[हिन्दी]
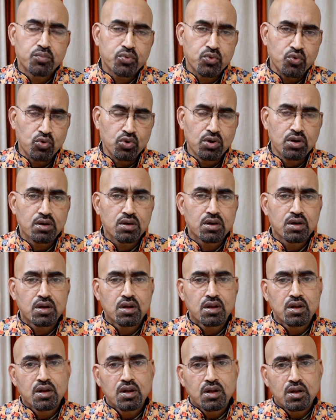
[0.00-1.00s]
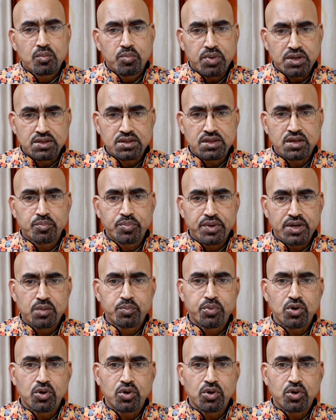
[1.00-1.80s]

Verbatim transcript: फूल पत्ते पेड़